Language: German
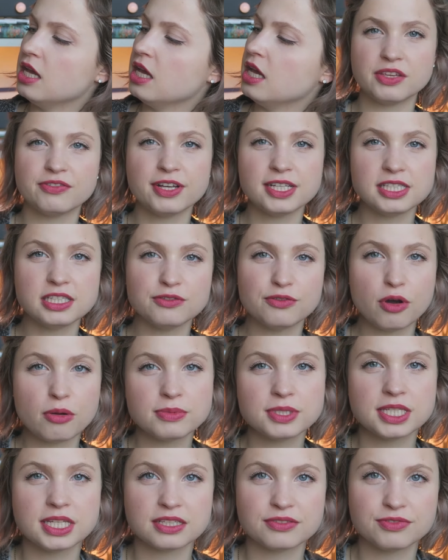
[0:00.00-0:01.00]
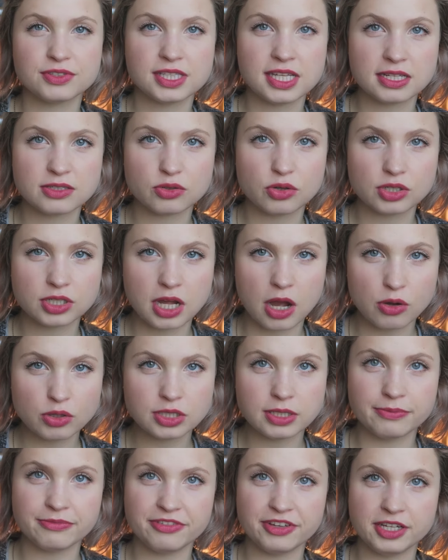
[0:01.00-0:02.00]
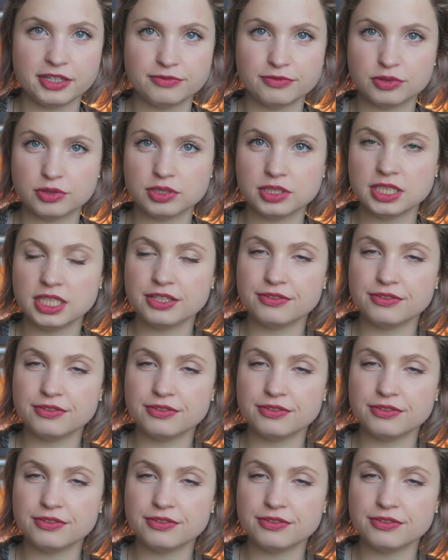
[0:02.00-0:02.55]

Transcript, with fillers: Ich weiß nicht, warum sie das für sehr trockene Haut empfehlen würden.